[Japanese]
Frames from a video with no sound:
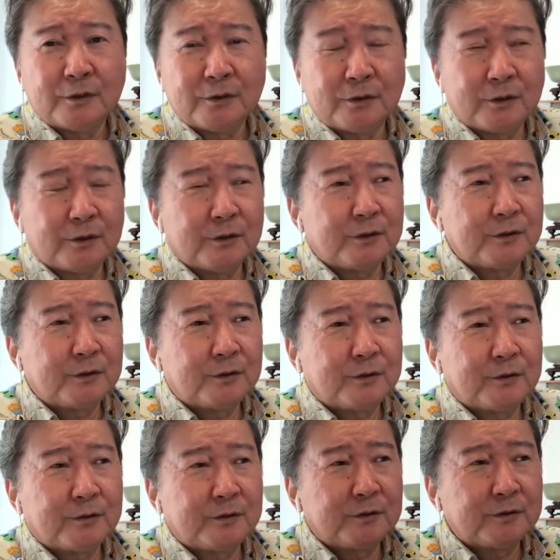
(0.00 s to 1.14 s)

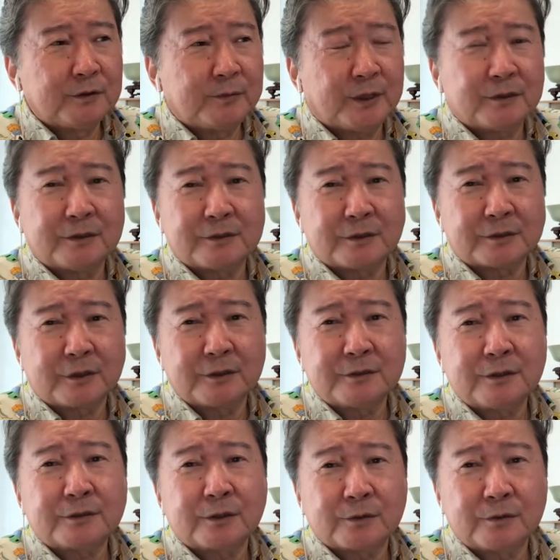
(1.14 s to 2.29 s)
えーね、バカなやつが騒ぎ
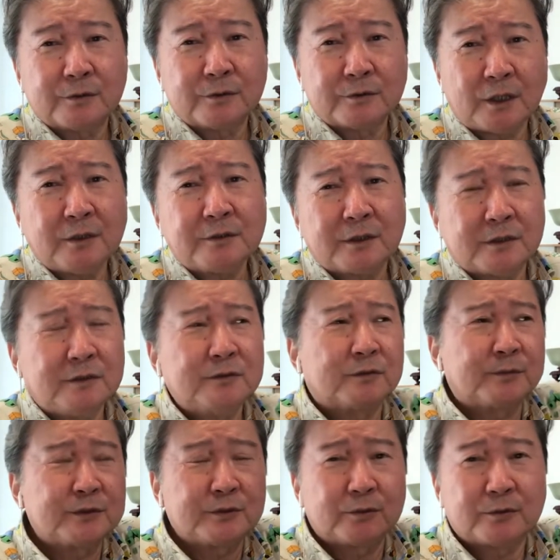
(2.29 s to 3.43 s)
出したけど、だったらいいよ
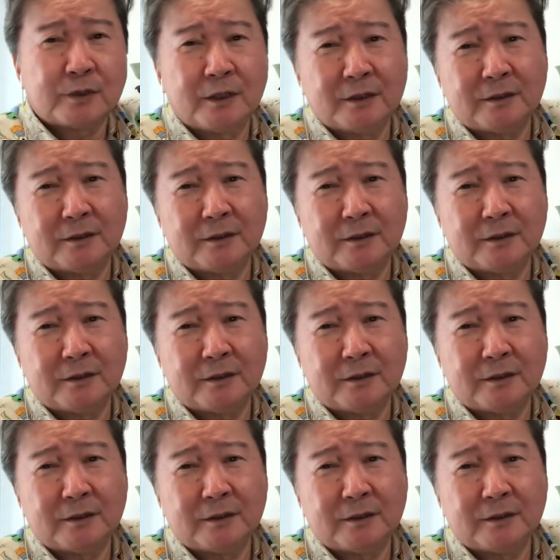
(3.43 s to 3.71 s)
別に俺